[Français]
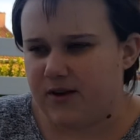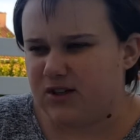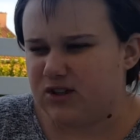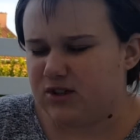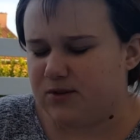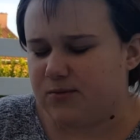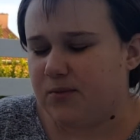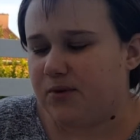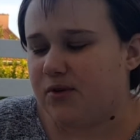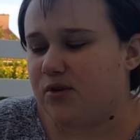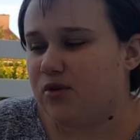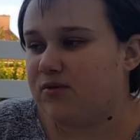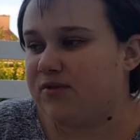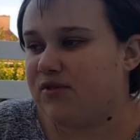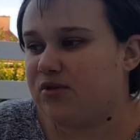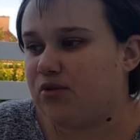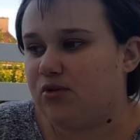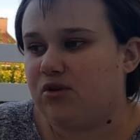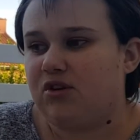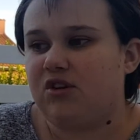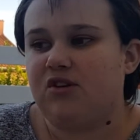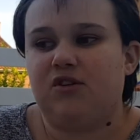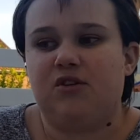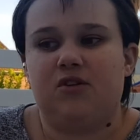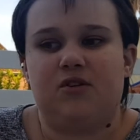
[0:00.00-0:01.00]
Et j'ai demandé au veto
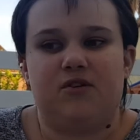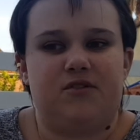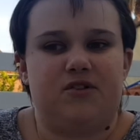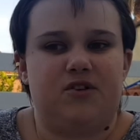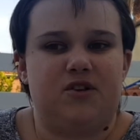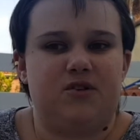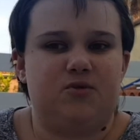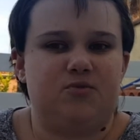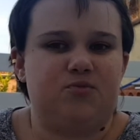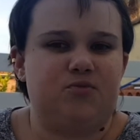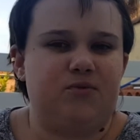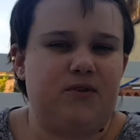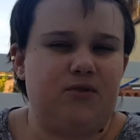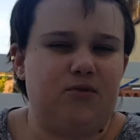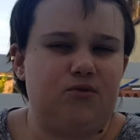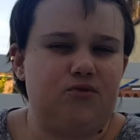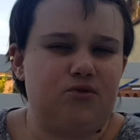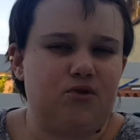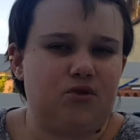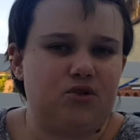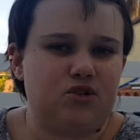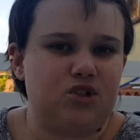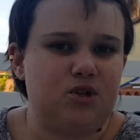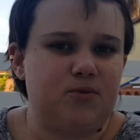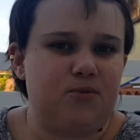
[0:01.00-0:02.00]
si, si, je pouvais lui
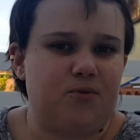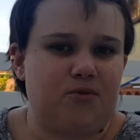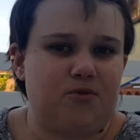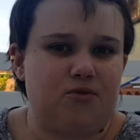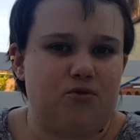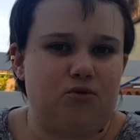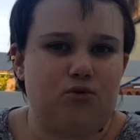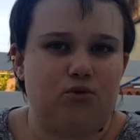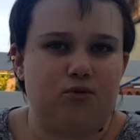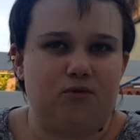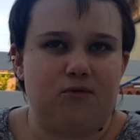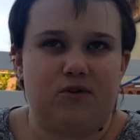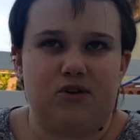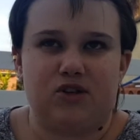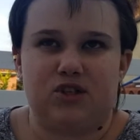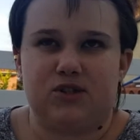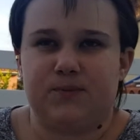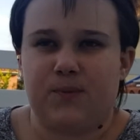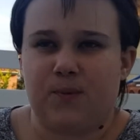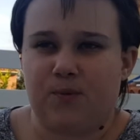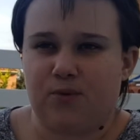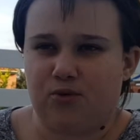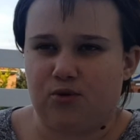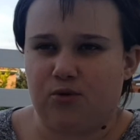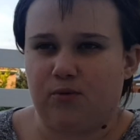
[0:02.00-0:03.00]
changer parce que du coup, vu que j'ai un
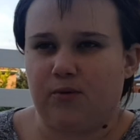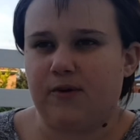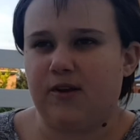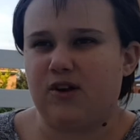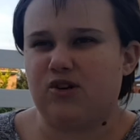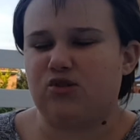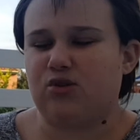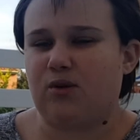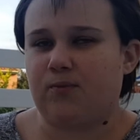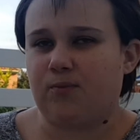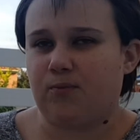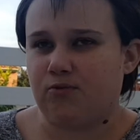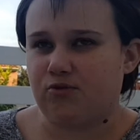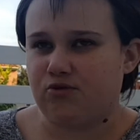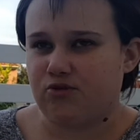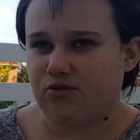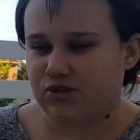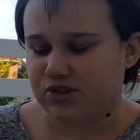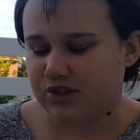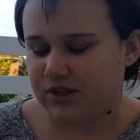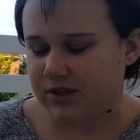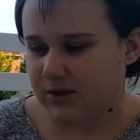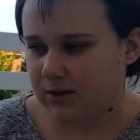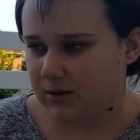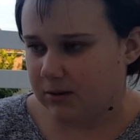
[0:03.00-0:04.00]
peu plus de moyens, j'aurais pu
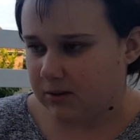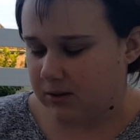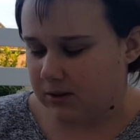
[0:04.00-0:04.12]
changer.